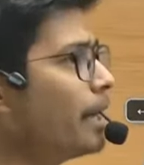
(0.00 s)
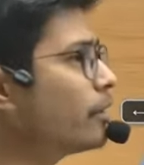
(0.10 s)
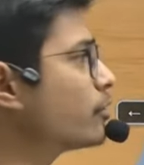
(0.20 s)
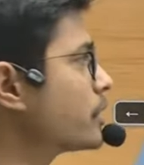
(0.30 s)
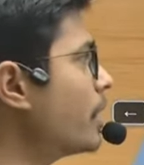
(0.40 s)

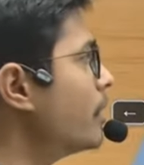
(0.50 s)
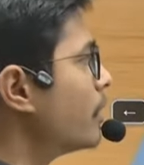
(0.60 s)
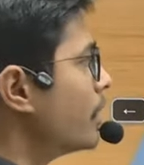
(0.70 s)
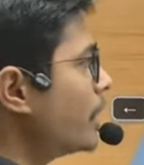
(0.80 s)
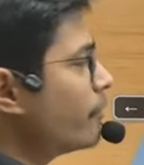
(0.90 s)
मेल्ट हो जाए
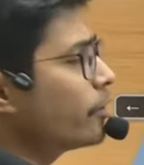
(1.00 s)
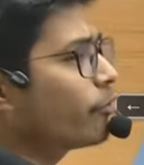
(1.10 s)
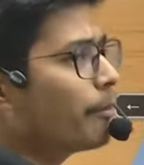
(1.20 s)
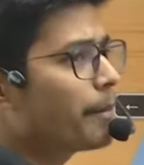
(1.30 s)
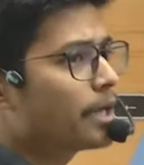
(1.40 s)
लिक्विड
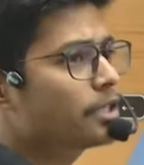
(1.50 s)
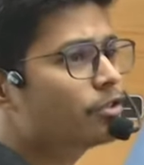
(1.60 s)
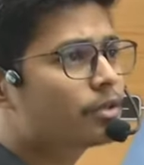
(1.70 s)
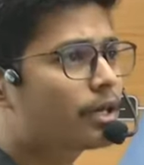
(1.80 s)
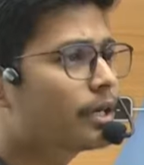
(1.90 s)
फॉर्म में आ जाए
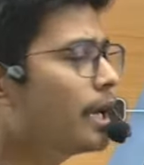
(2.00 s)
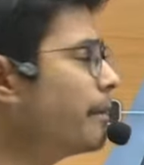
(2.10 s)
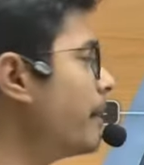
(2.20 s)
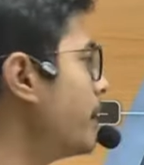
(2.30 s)
तो 30 एम